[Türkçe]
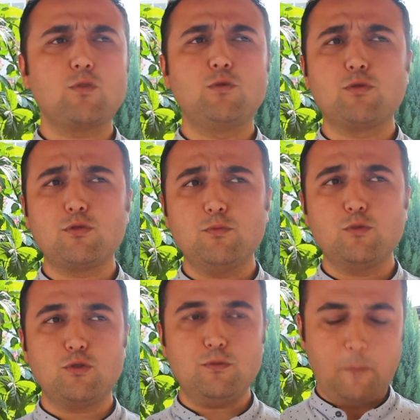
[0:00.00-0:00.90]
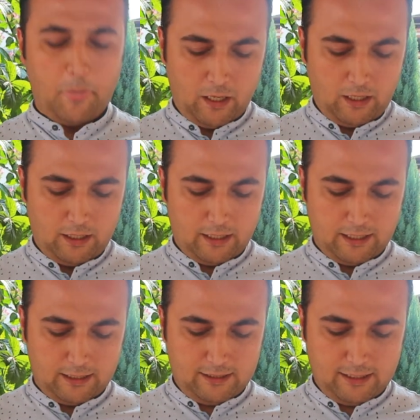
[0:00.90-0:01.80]
kurgumuzun
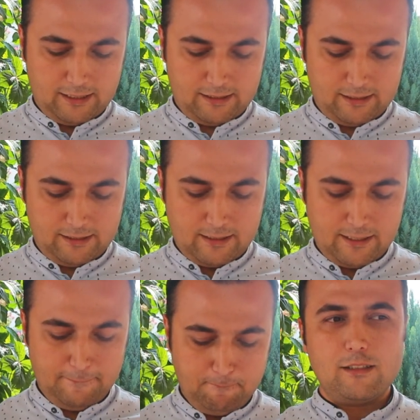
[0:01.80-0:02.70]
e, içerisinde